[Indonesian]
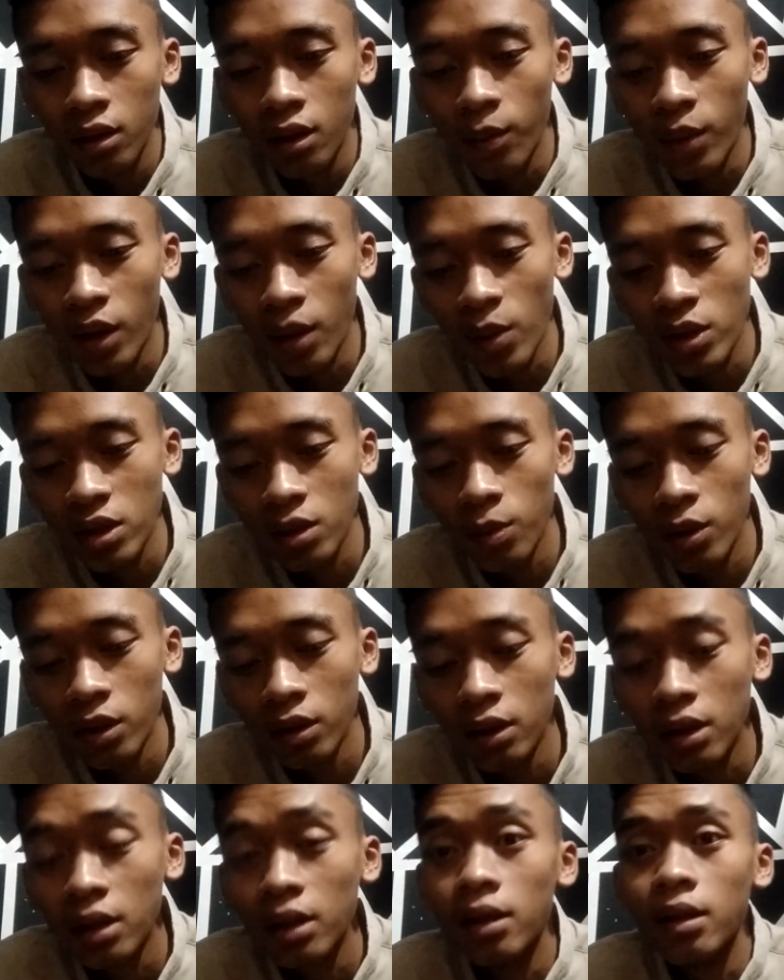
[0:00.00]
Nama-nama
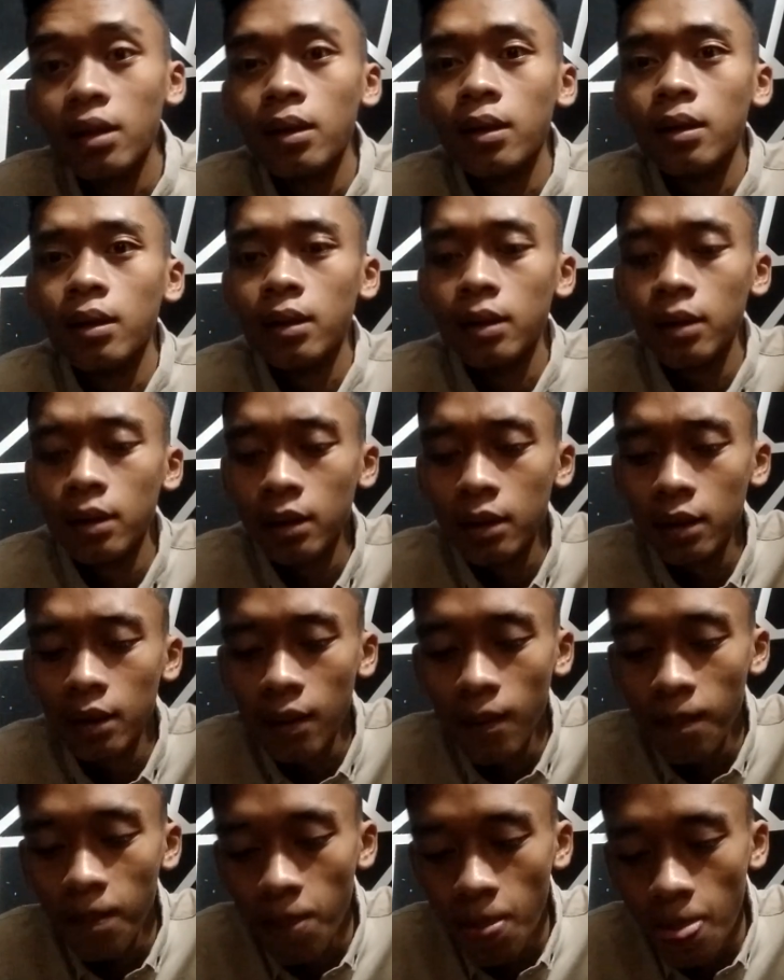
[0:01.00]
seperti
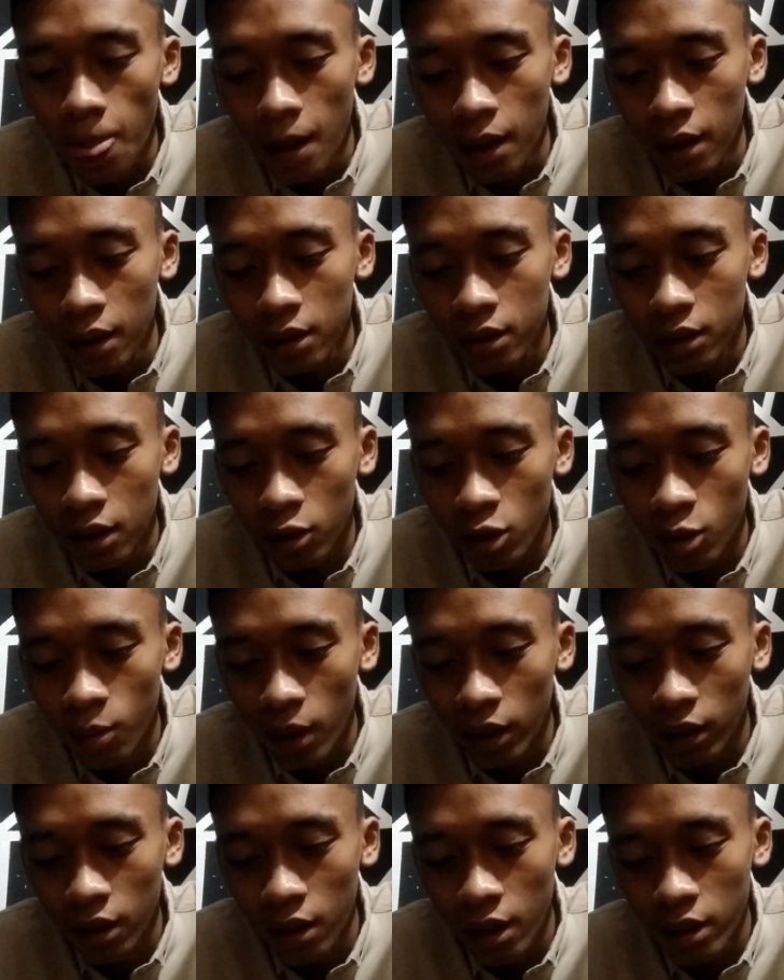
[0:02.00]
Lisandro
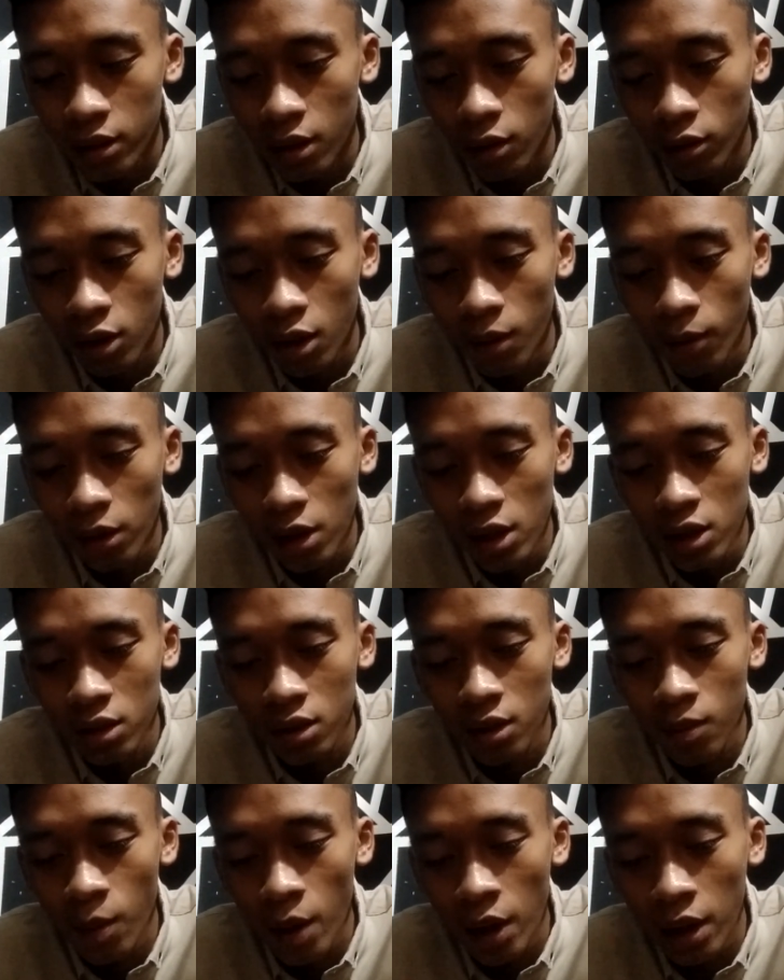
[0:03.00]
Martinez, Lautaro
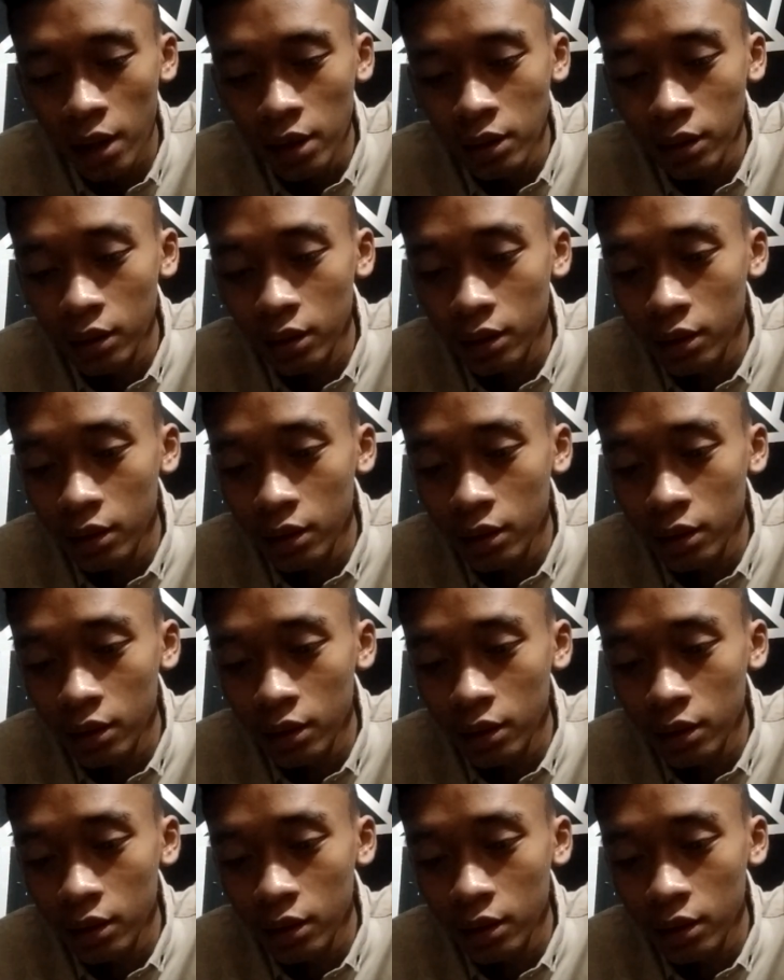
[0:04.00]
Martinez, di bala.